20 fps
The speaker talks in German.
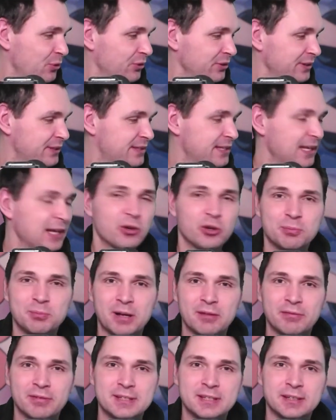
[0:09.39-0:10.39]
Und ich zeige euch
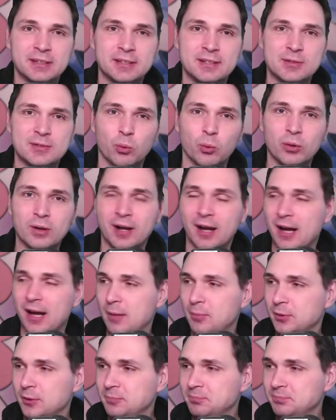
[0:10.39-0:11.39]
mal, was ich gezogen
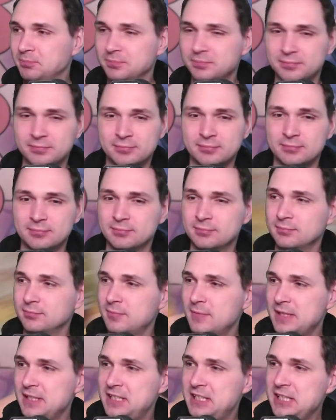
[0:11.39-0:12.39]
habe.
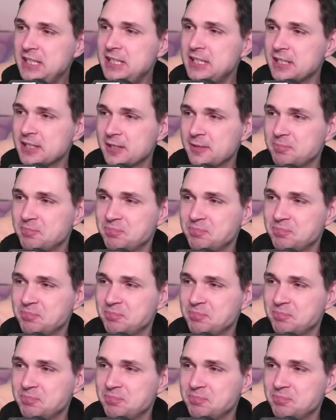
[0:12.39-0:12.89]
Die hier.